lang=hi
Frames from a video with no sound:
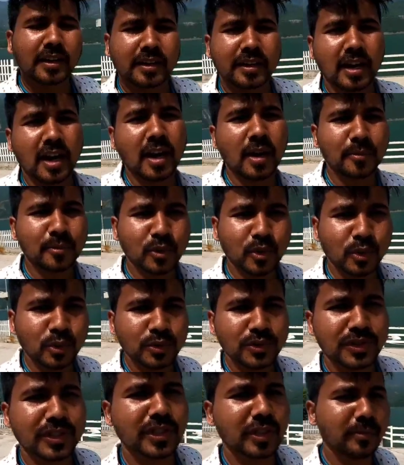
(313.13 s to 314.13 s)
अगर
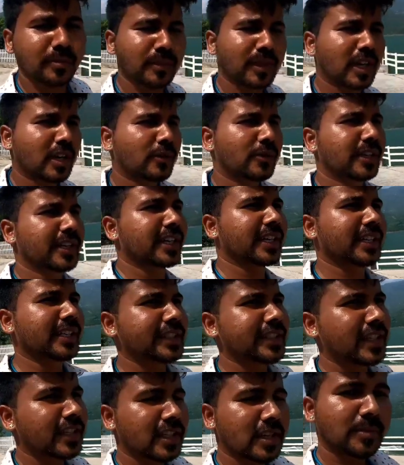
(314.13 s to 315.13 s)
आपको शिमला
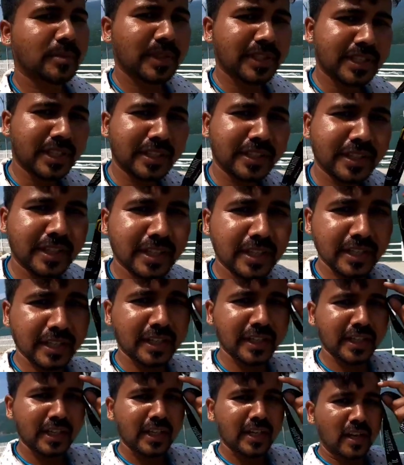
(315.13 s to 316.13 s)
वगैरह जाना पसंद है
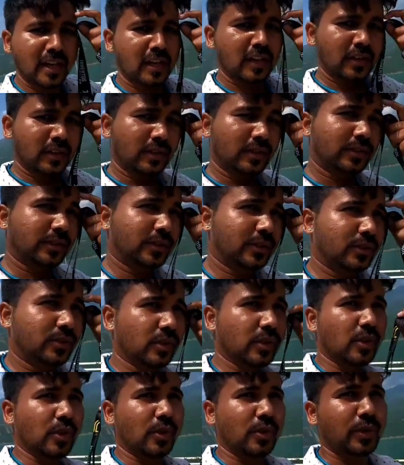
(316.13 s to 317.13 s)

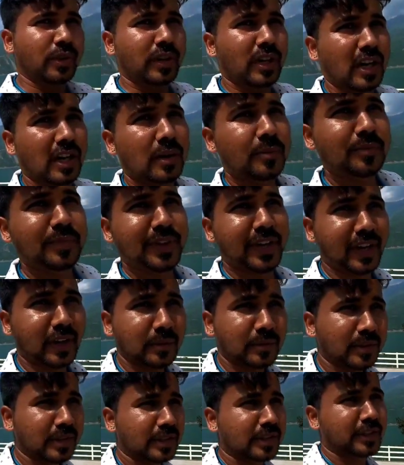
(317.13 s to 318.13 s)
और, आप
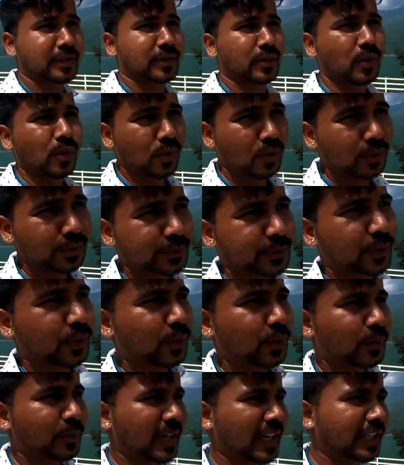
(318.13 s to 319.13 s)
ट्रैवलर हो
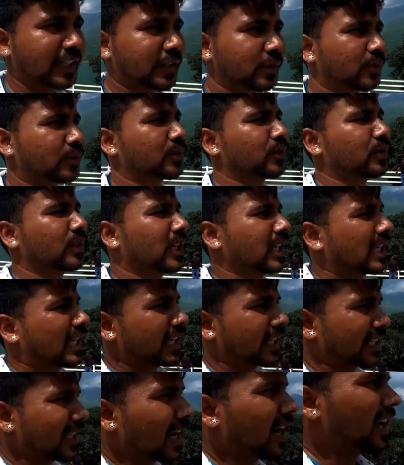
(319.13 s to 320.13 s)
तो भाई हो
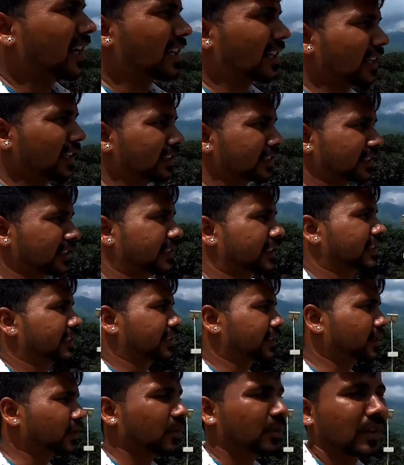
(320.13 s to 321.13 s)
यहाँ के लिए
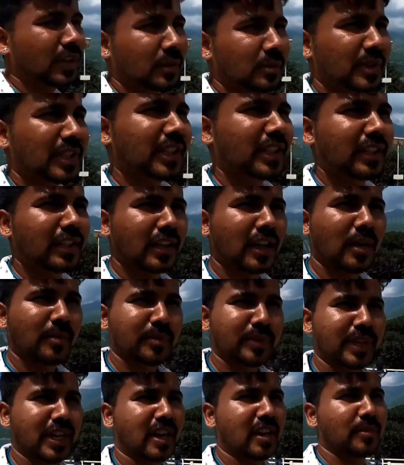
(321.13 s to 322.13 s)
सजेशन दूंगा मैं कि
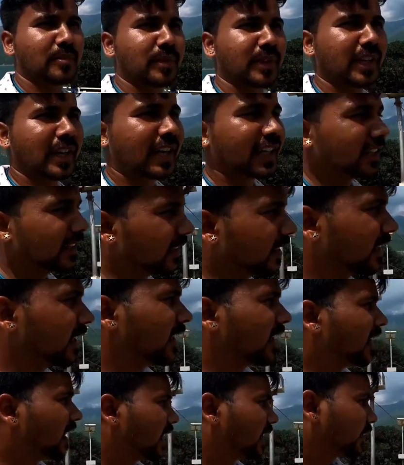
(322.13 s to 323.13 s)
आप यहाँ पे आइए
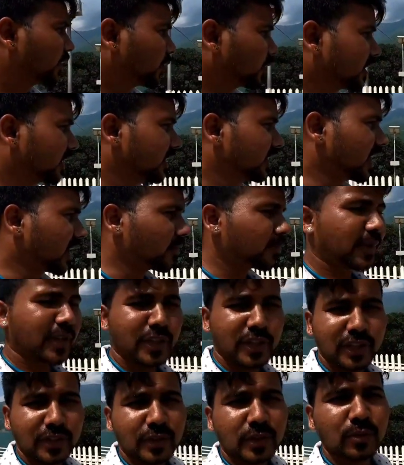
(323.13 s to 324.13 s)
क्योंकि यहाँ
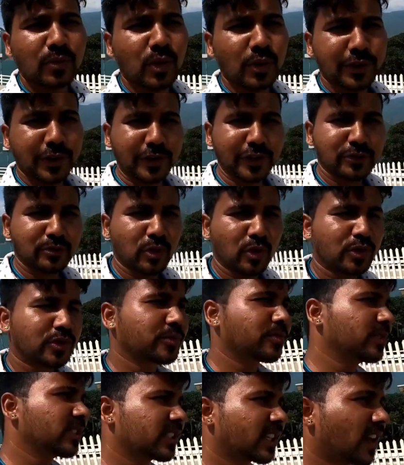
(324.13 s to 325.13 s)
पे वाटर
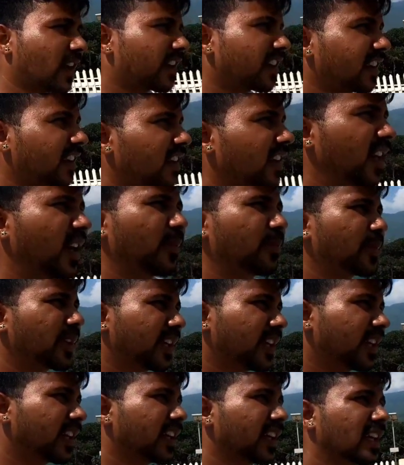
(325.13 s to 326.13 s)
स्पोर्ट्स भी सारे हैं
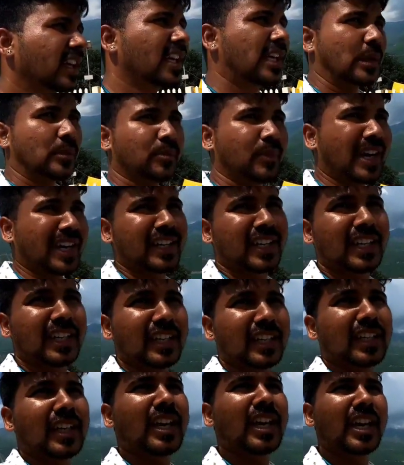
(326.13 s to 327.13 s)
आपके बाकी